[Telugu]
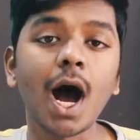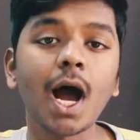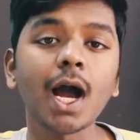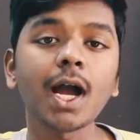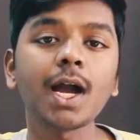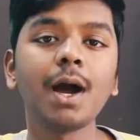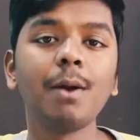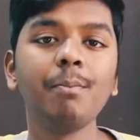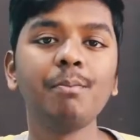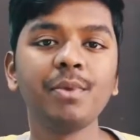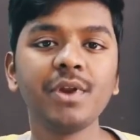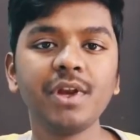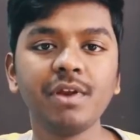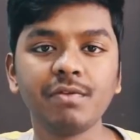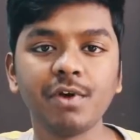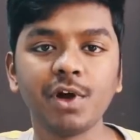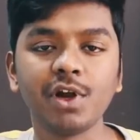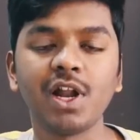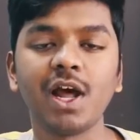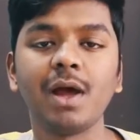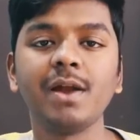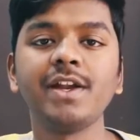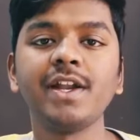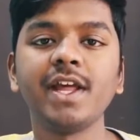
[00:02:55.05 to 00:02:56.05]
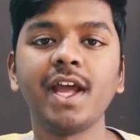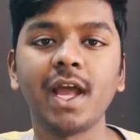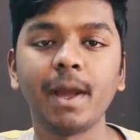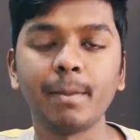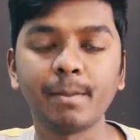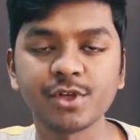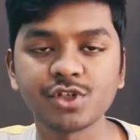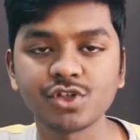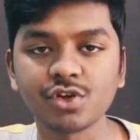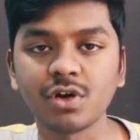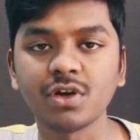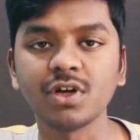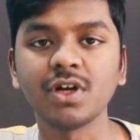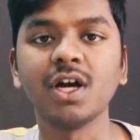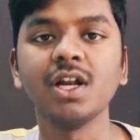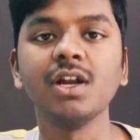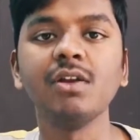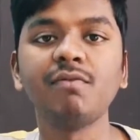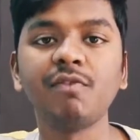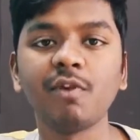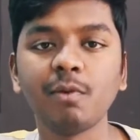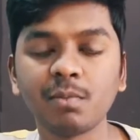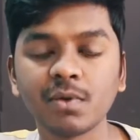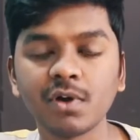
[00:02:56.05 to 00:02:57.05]
ఆ కంపెనీ వాళ్ళు అంటే అమెజాన్
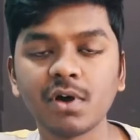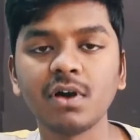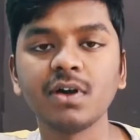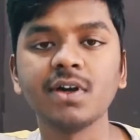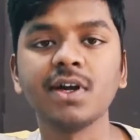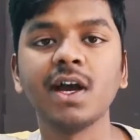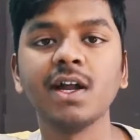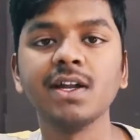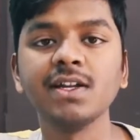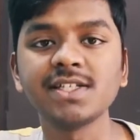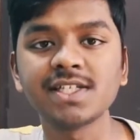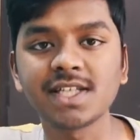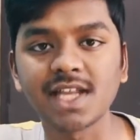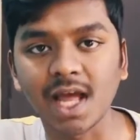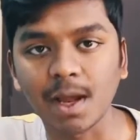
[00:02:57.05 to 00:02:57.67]
కానీ ఫ్లిప్కార్ట్ కానీ